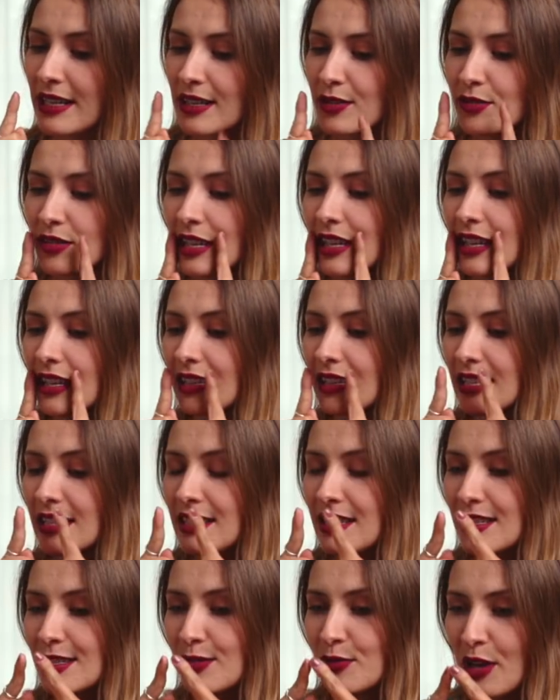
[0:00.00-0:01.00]
Also der geht
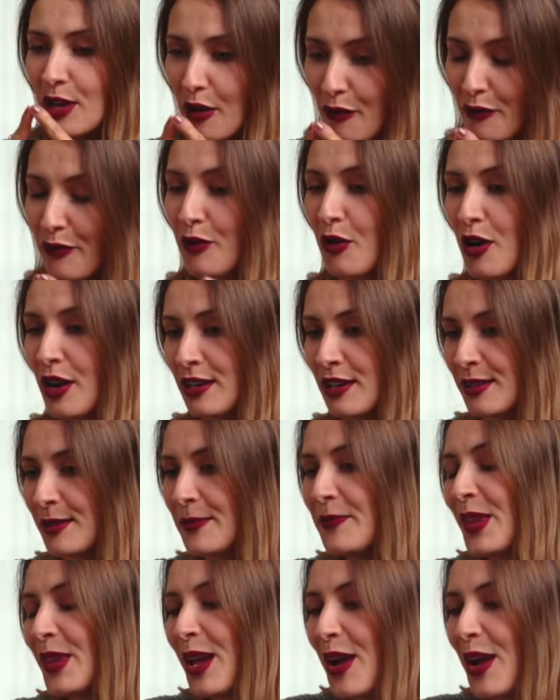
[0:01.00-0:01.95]
richtig so nach vorne.